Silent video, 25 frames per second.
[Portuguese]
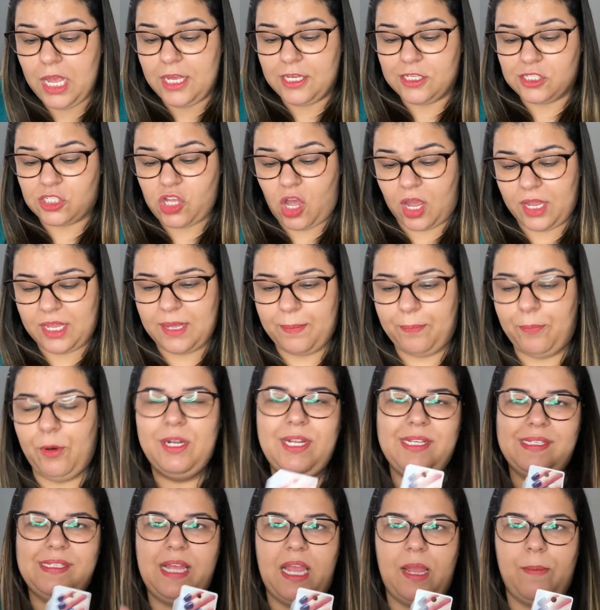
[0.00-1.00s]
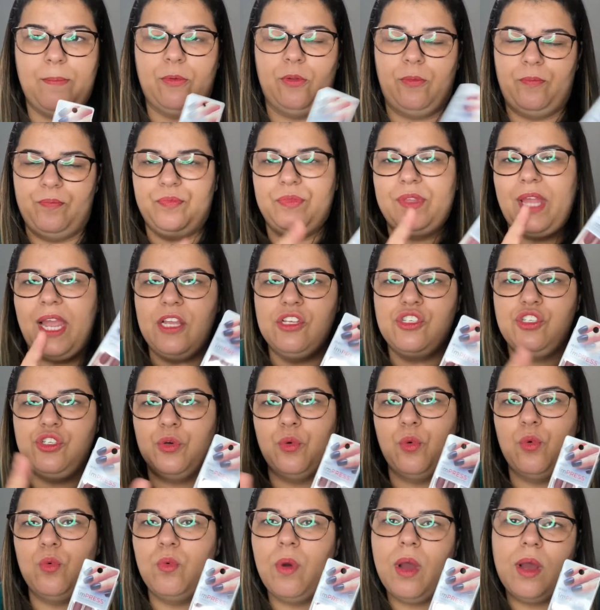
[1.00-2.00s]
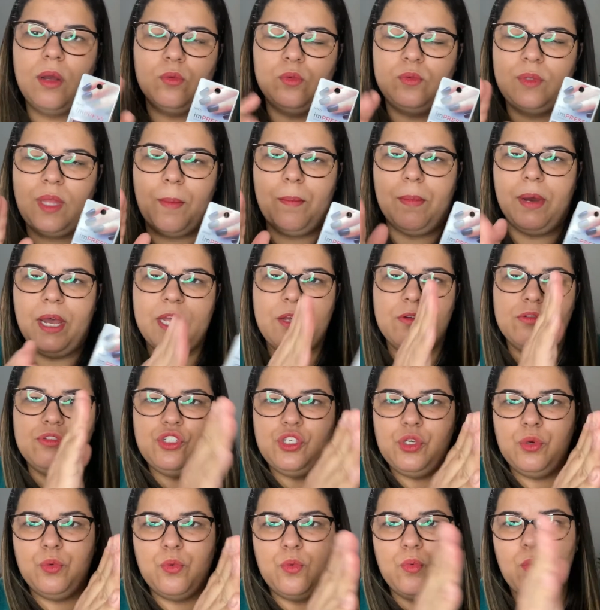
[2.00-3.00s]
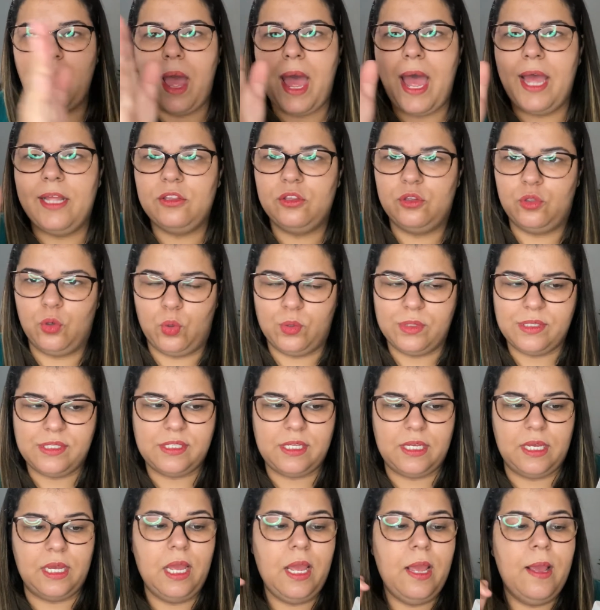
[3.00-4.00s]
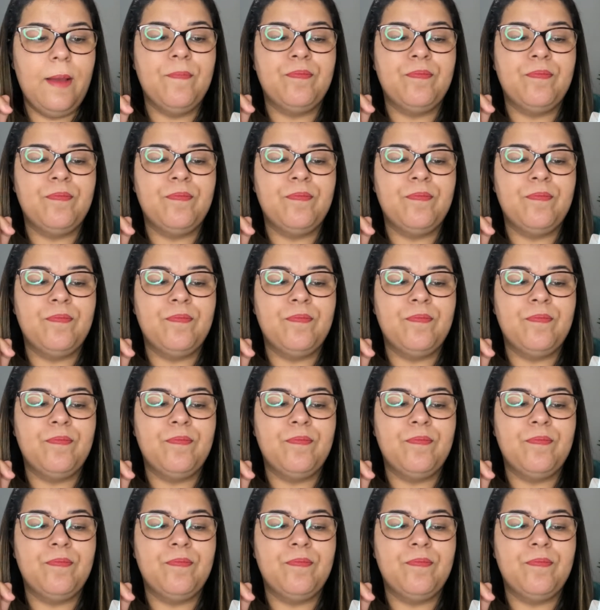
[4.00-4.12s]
Só que, por exemplo, tem de um o tamanho de 1 a 12